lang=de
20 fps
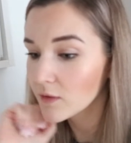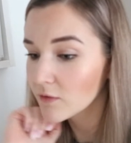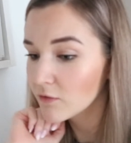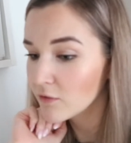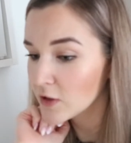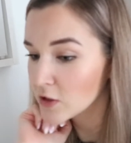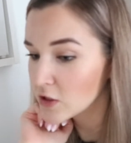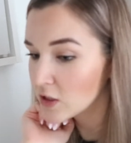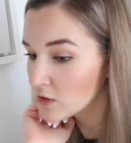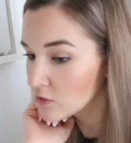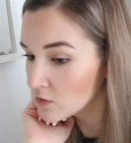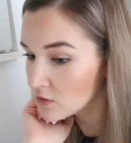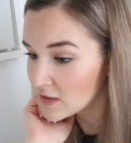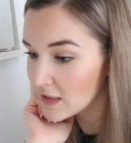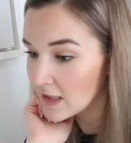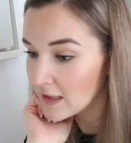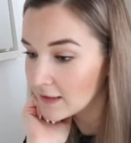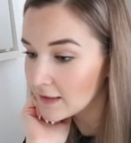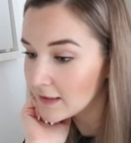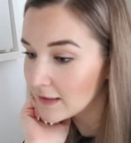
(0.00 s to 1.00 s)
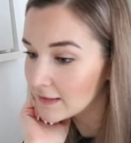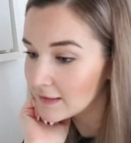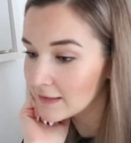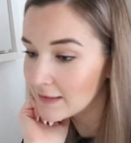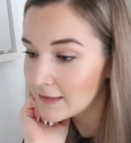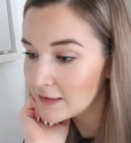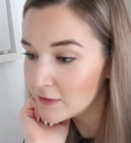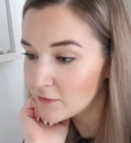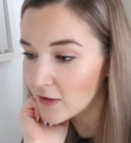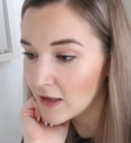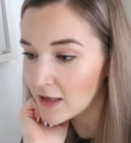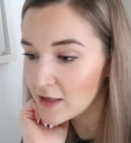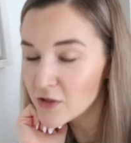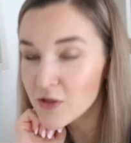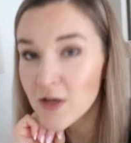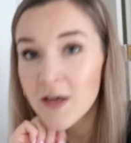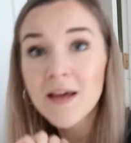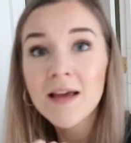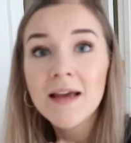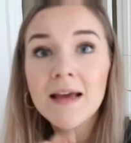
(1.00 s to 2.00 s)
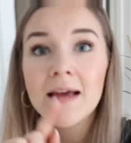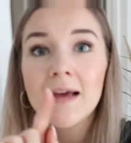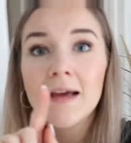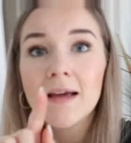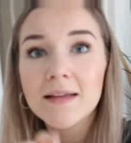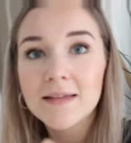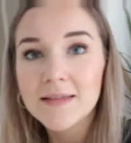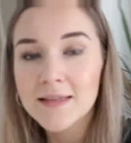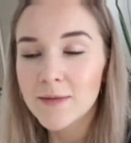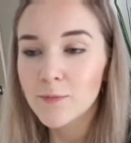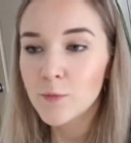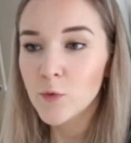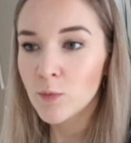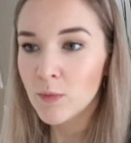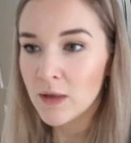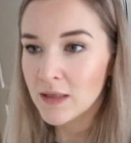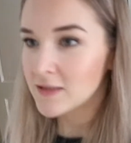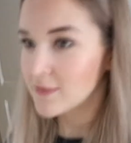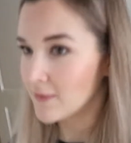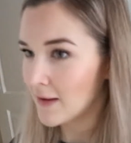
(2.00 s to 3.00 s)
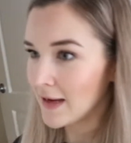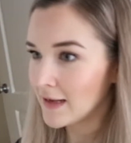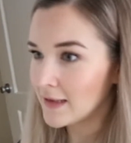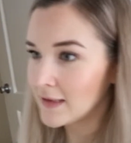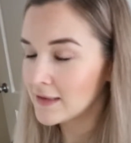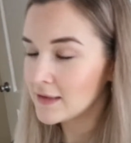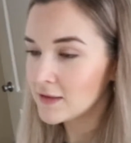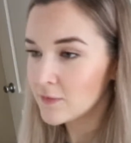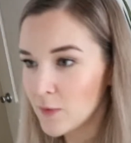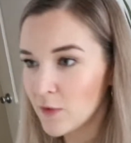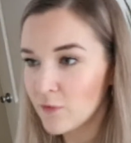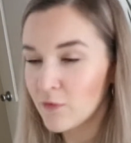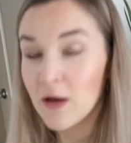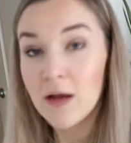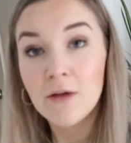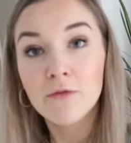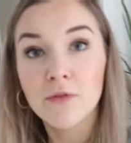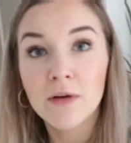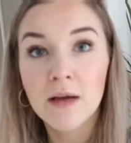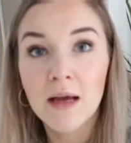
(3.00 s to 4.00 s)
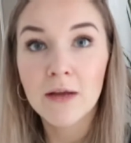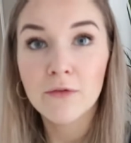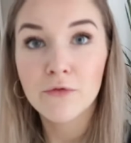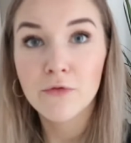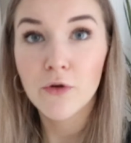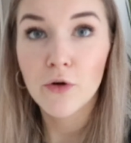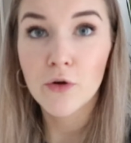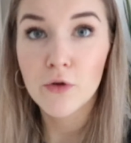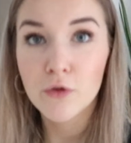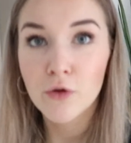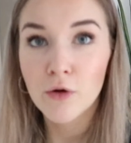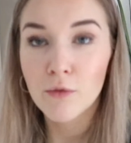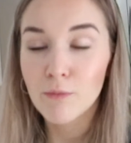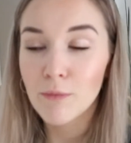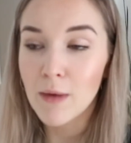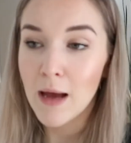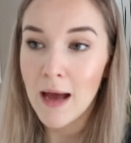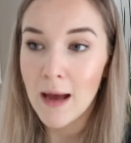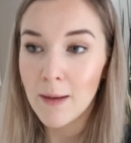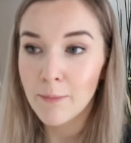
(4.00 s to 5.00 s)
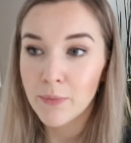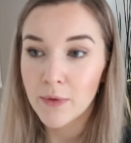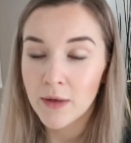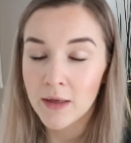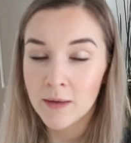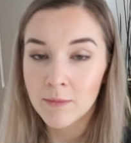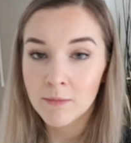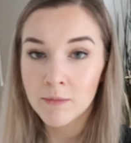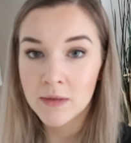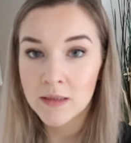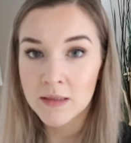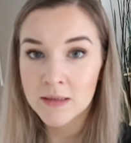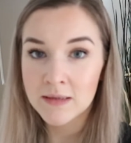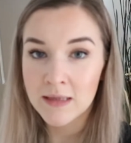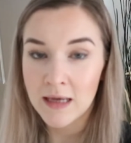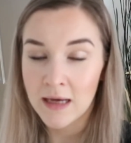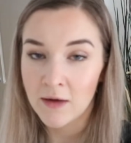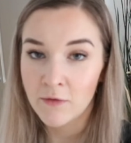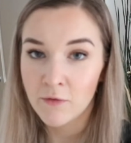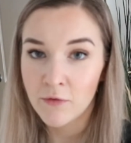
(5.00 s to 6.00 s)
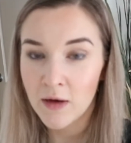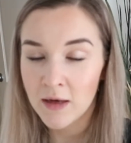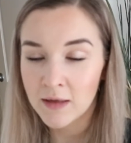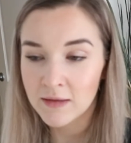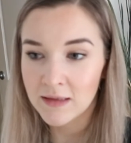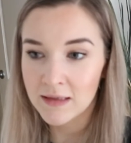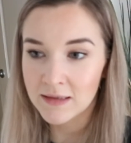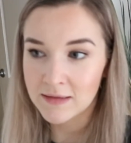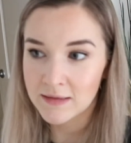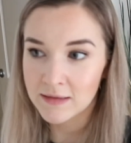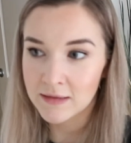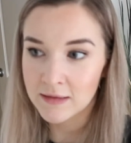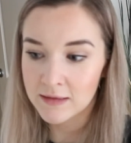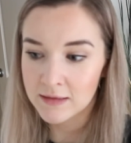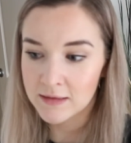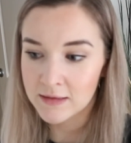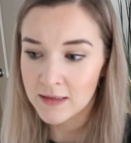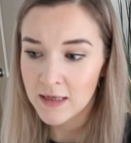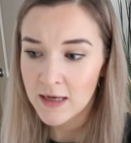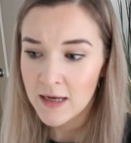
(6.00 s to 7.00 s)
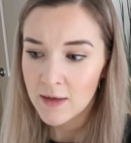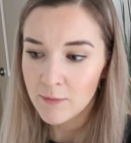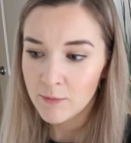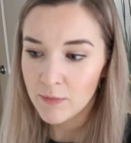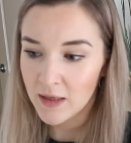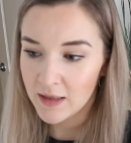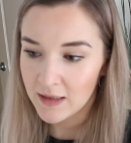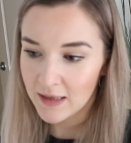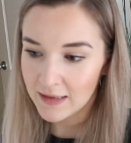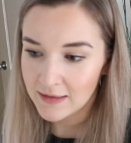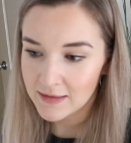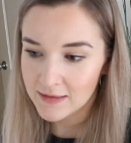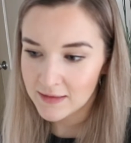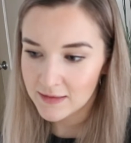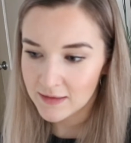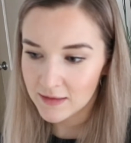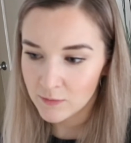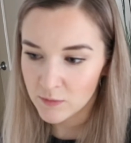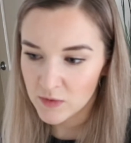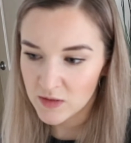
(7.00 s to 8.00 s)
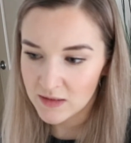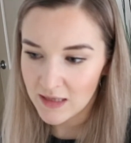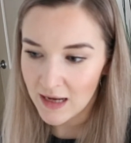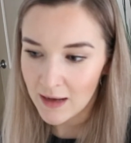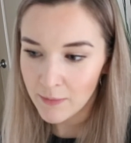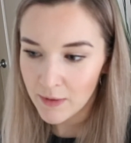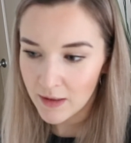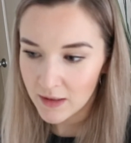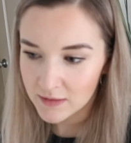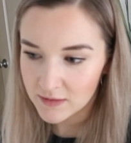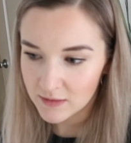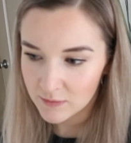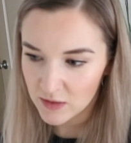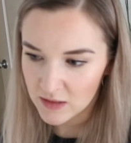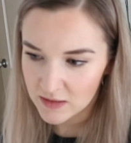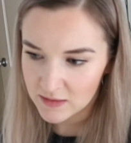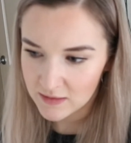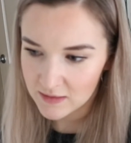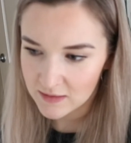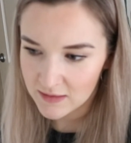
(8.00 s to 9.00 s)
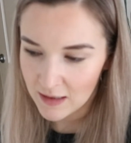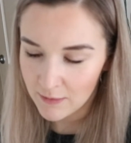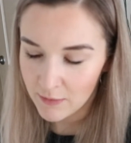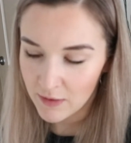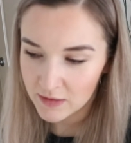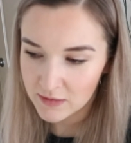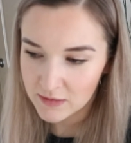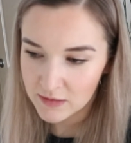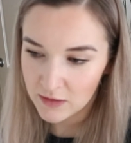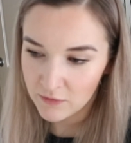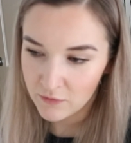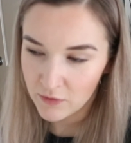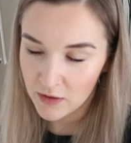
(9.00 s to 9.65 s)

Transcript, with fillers: Versteht uns dahingehend nicht falsch. Tipp Nummer zwei, den ich mir von Anfang an vorgenommen habe, ähm, ist einfach, dass ich mir jetzt im Starbucks, im nächsten Starbucks, den